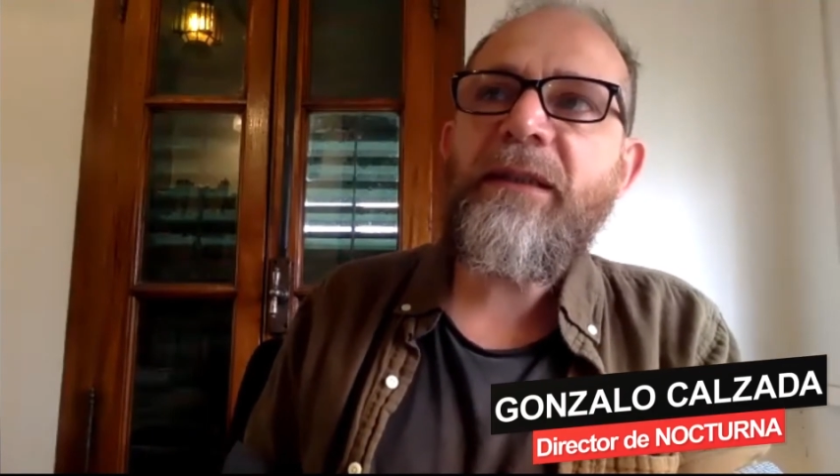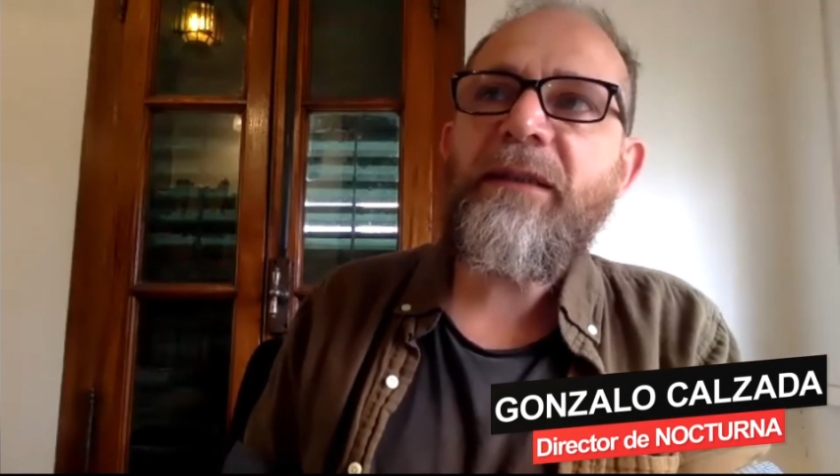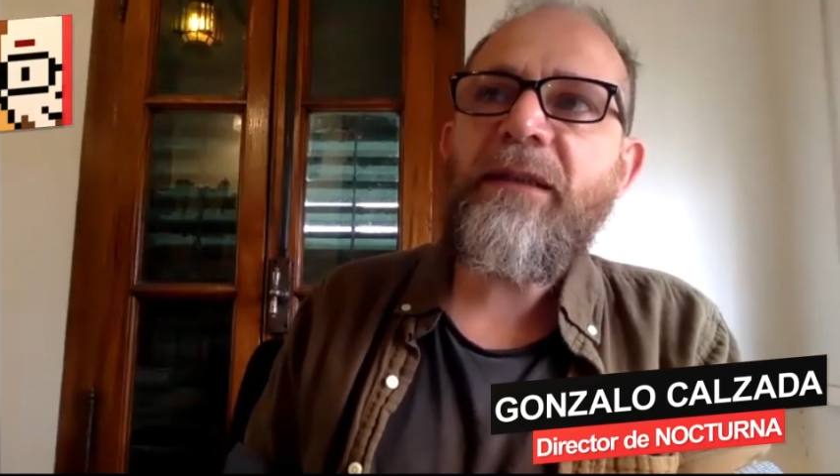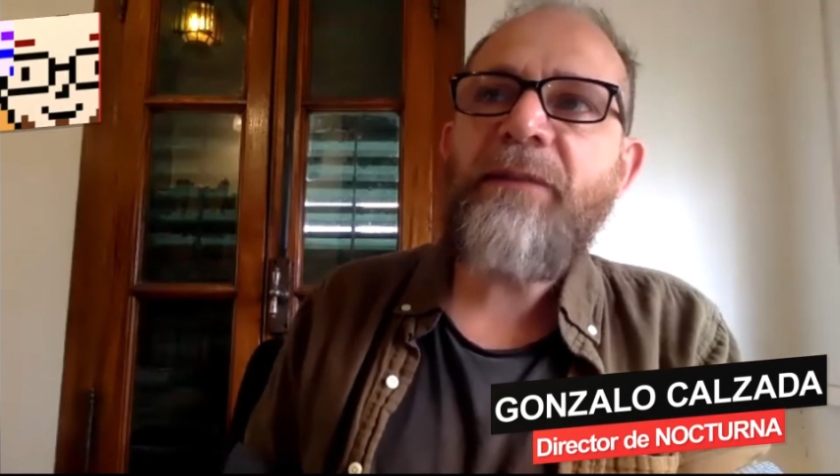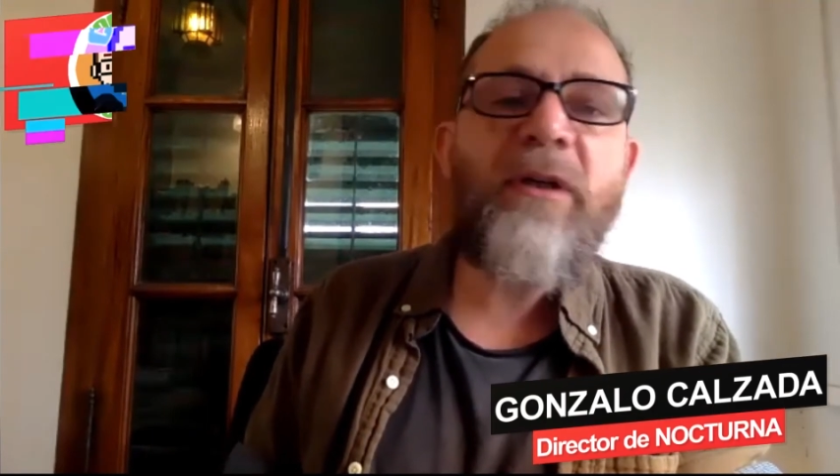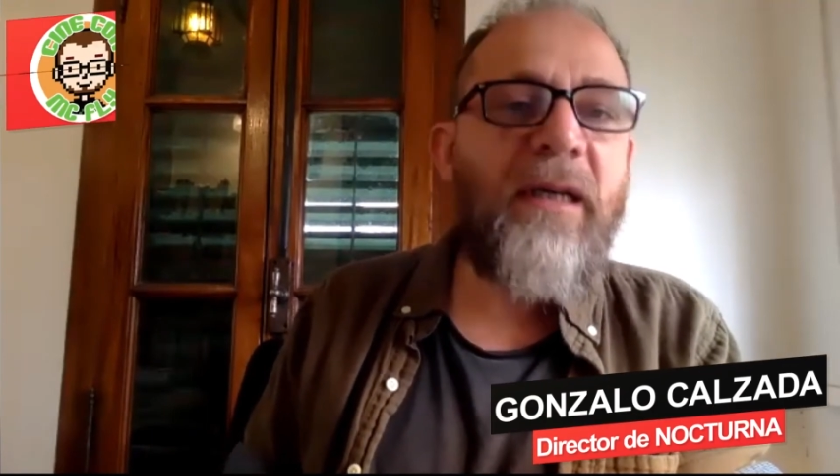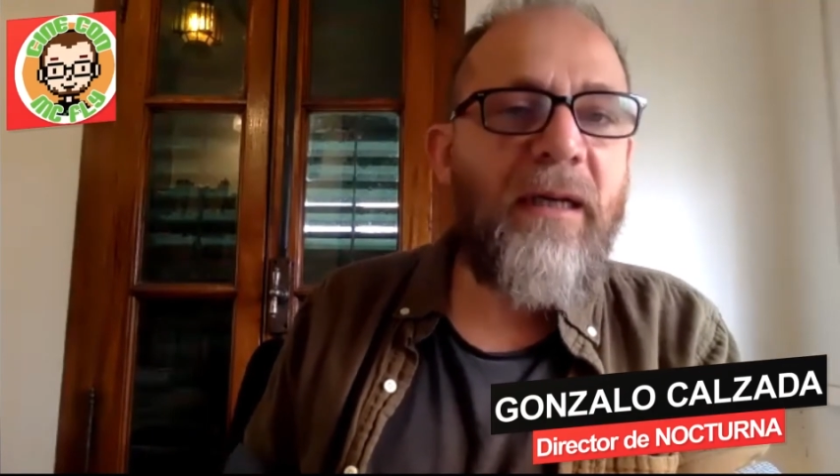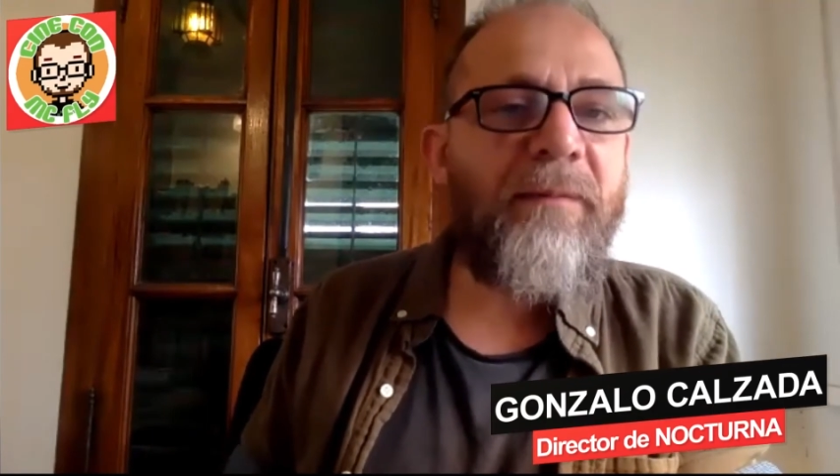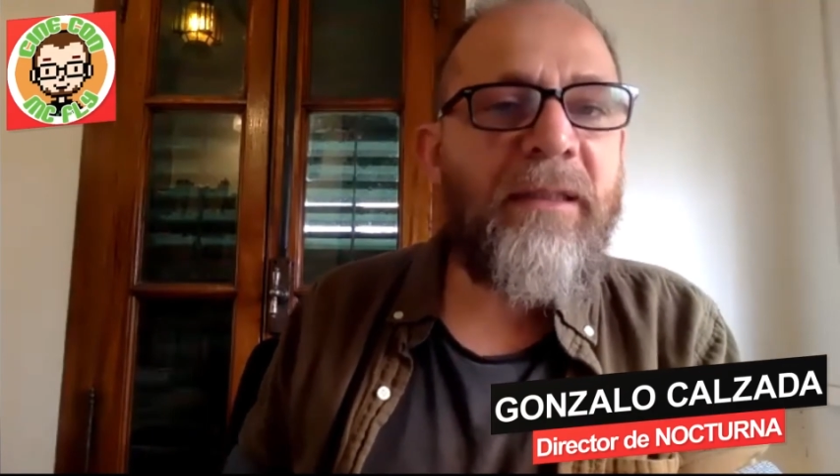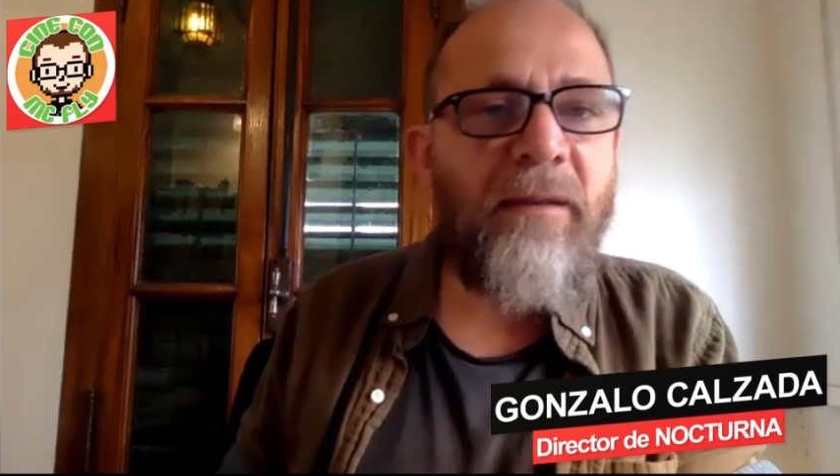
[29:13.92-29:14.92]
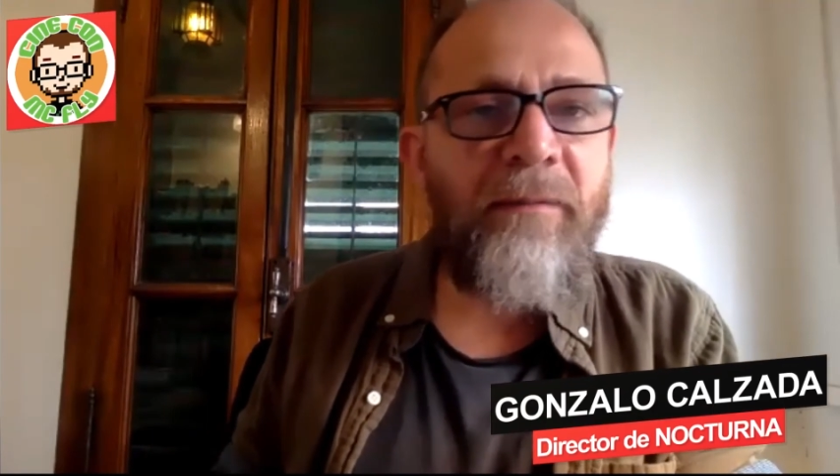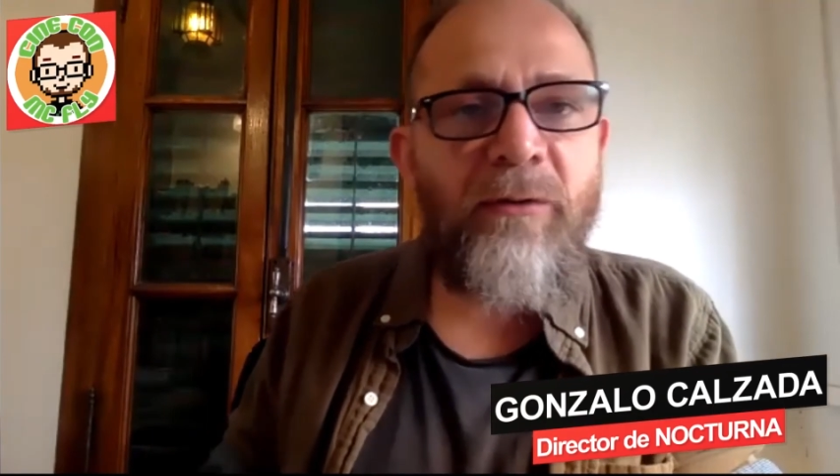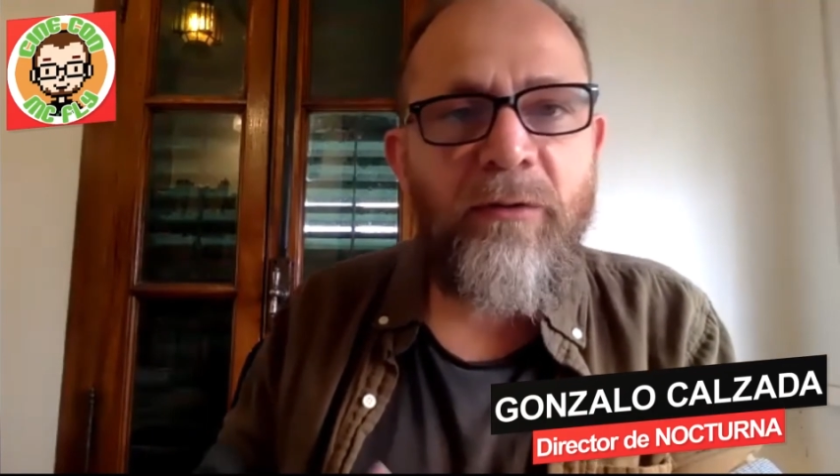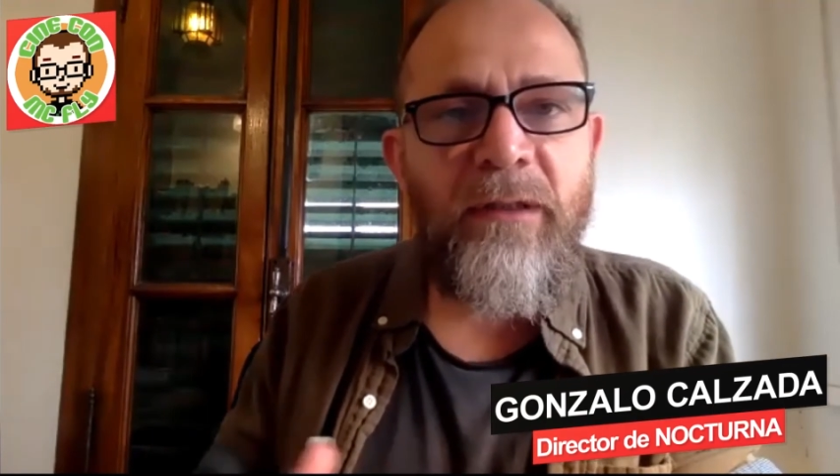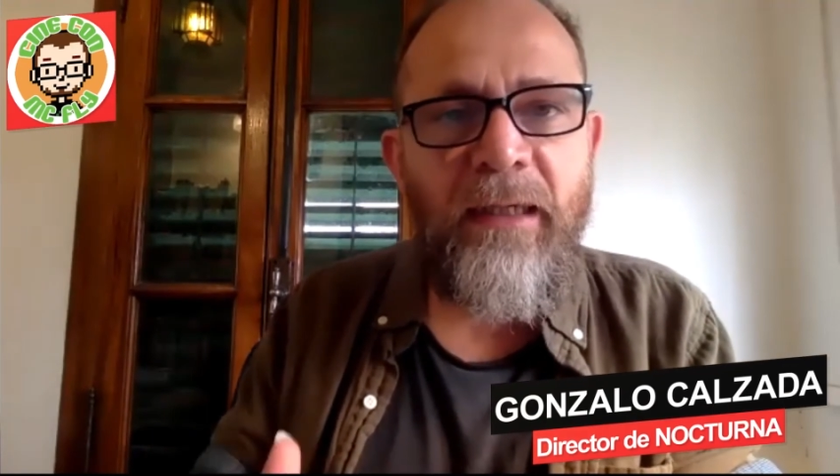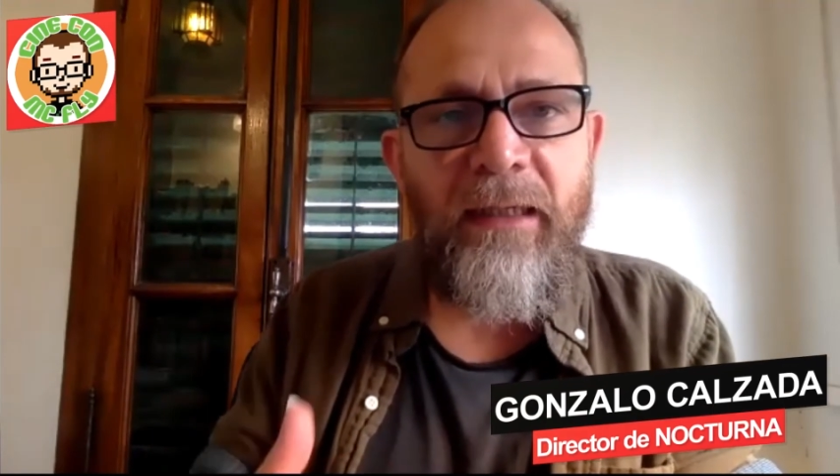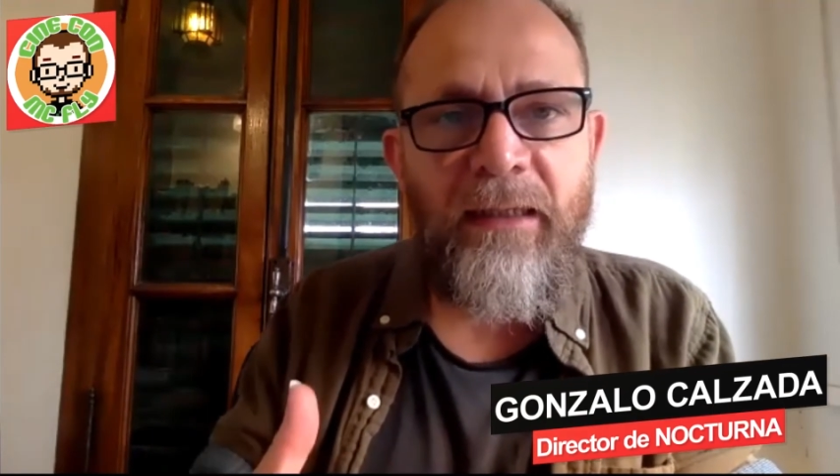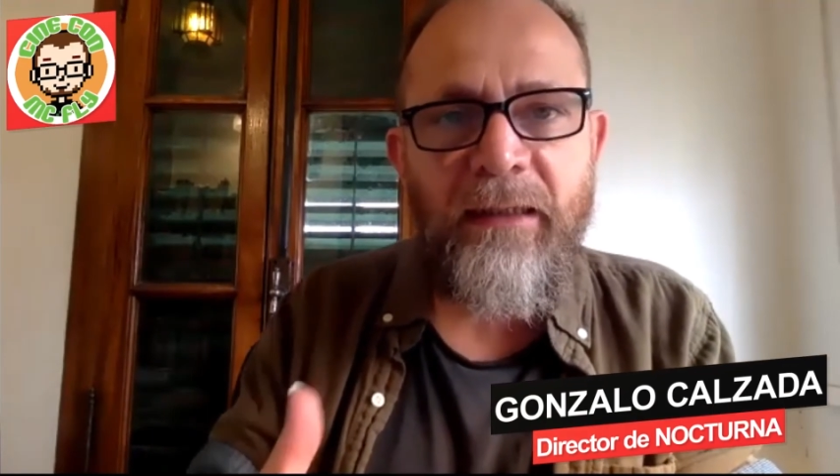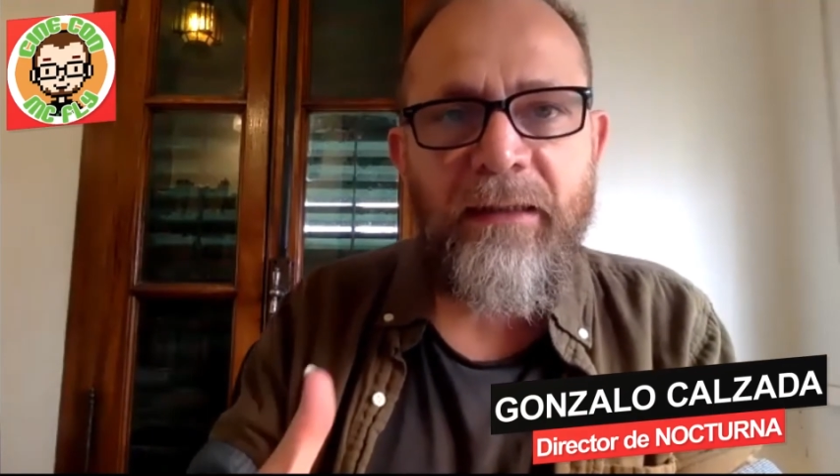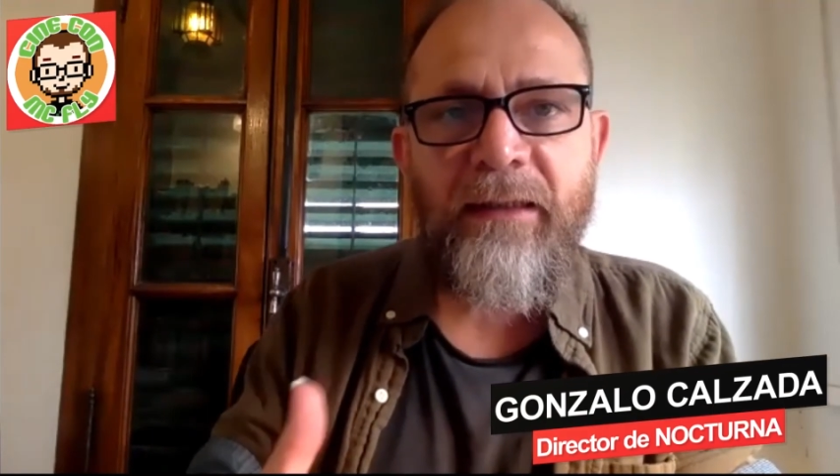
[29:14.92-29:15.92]
sí, porque realmente me
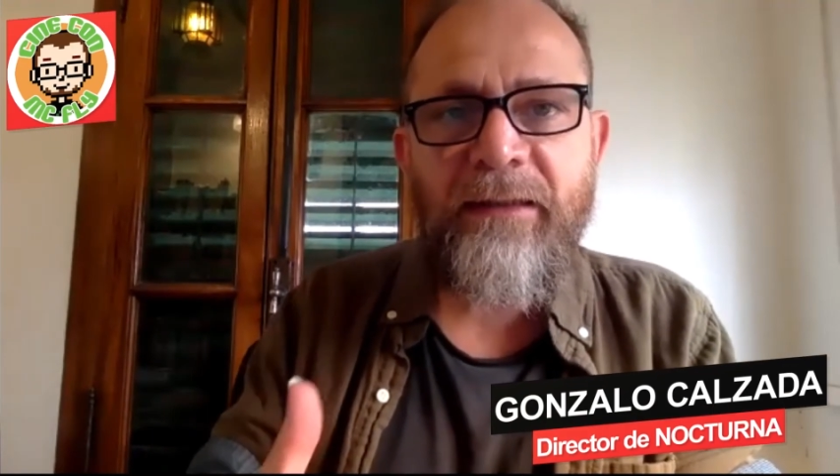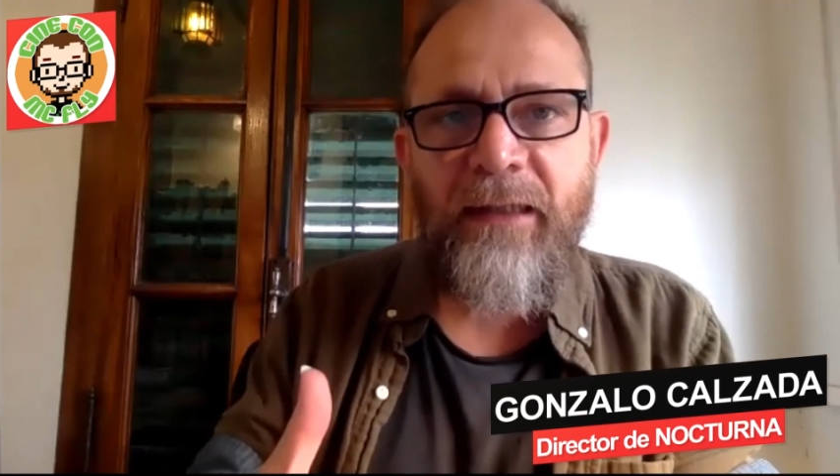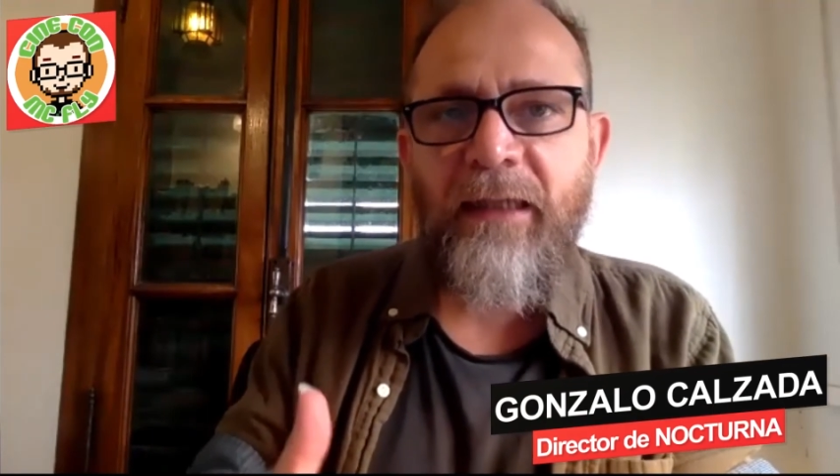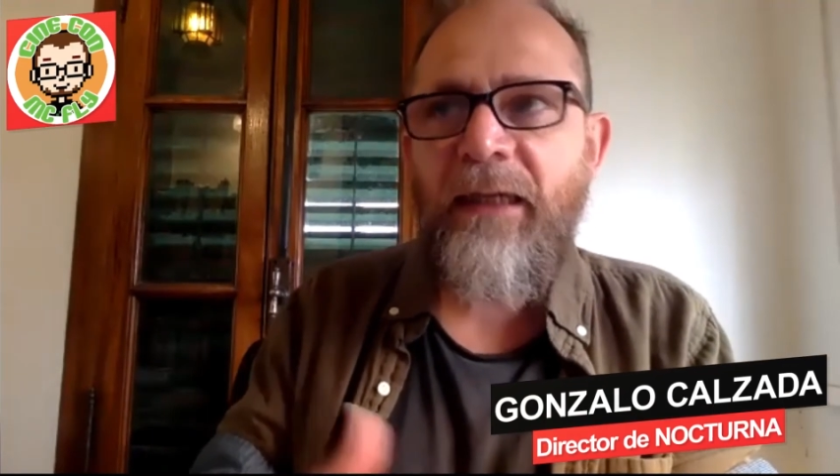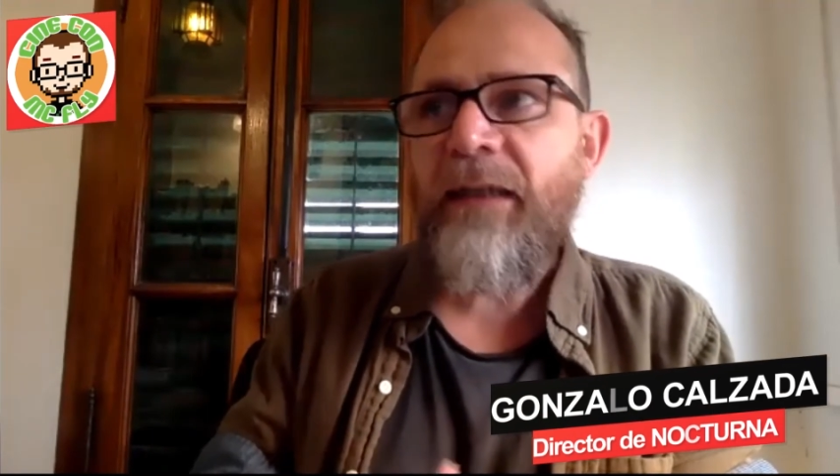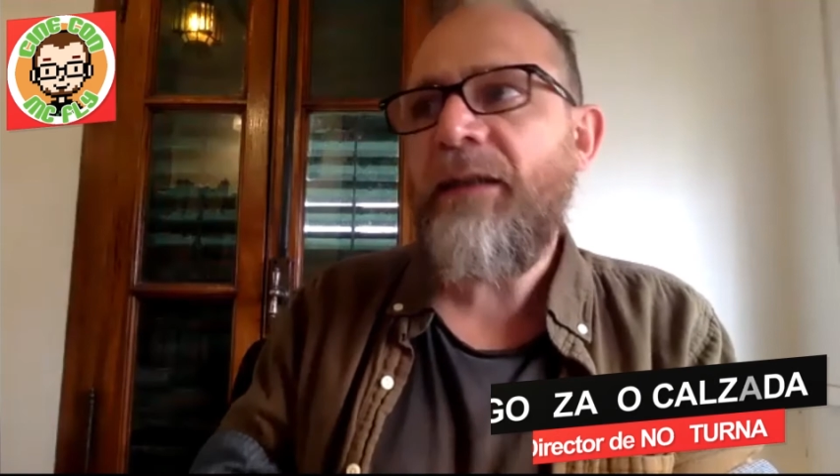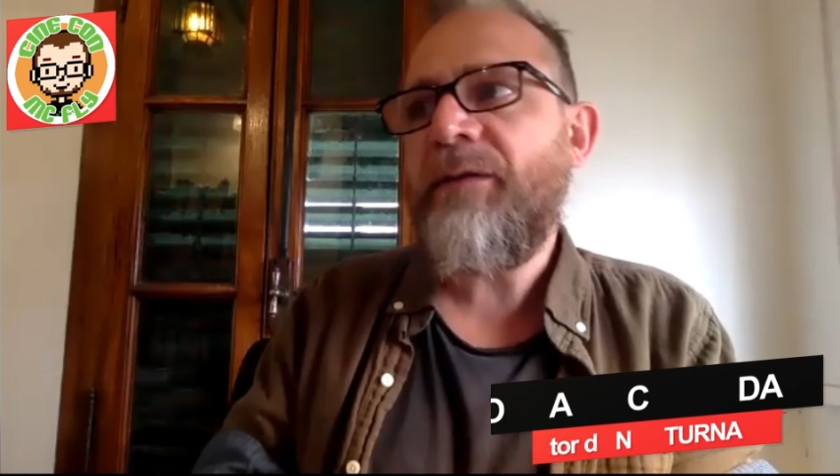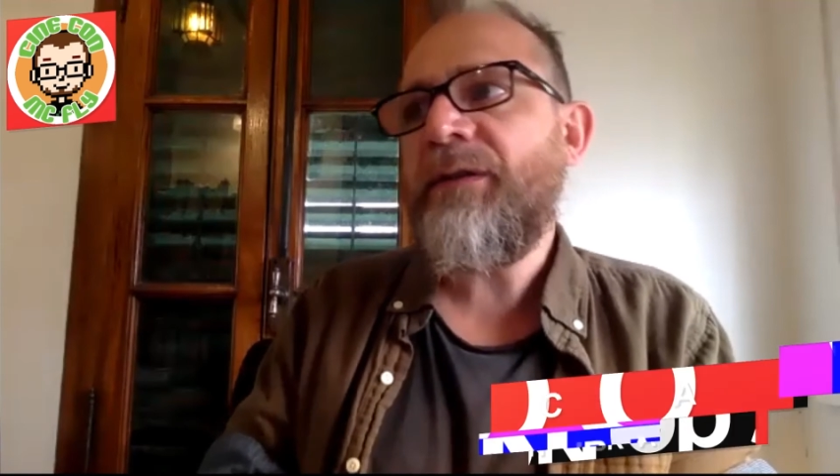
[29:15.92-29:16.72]
gusta esta saga, ¿eh?